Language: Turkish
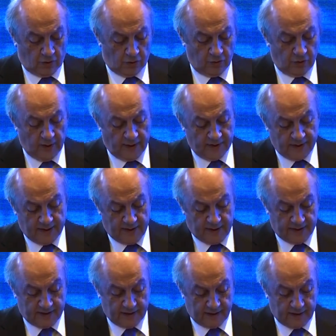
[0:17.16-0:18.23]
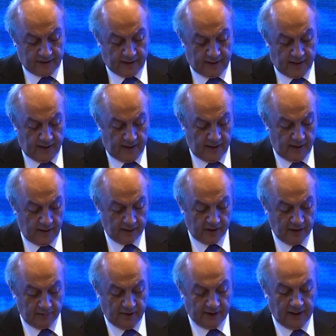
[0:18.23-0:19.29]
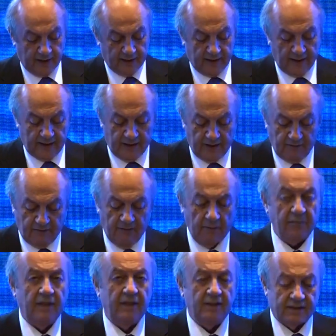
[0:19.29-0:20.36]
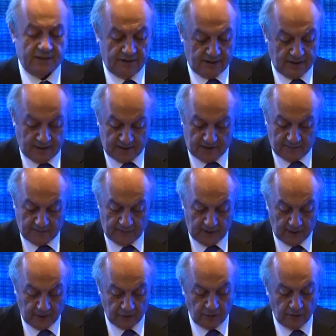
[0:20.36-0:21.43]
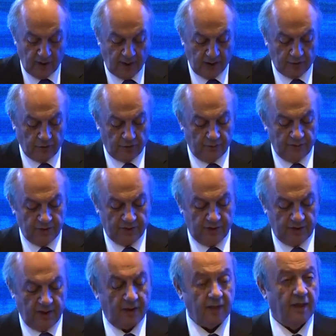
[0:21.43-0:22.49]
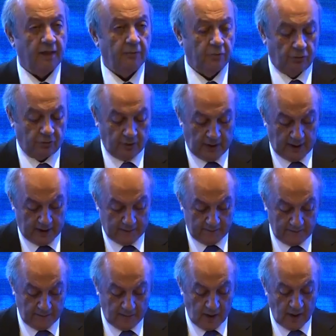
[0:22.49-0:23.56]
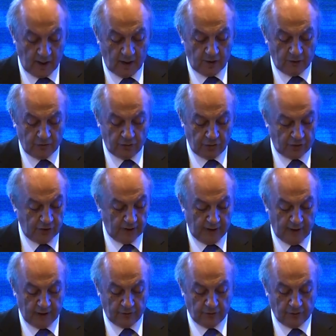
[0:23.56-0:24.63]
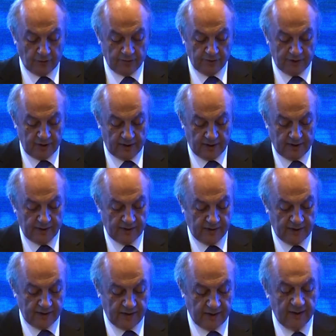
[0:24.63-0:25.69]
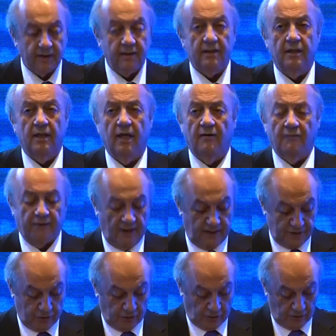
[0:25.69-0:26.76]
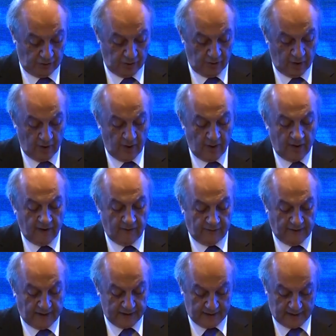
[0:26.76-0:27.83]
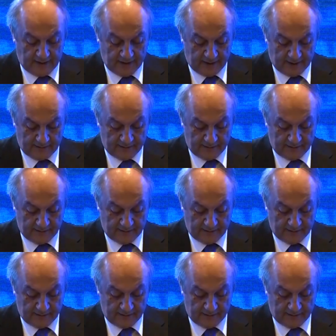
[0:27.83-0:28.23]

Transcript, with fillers: Dünya siyasetinde tırmanan gerilim ve belirsizlik, dünya ekonomisinde kara bulutlar, Türkiye ekonomisinde işsizlik, enflasyon, iflaslar,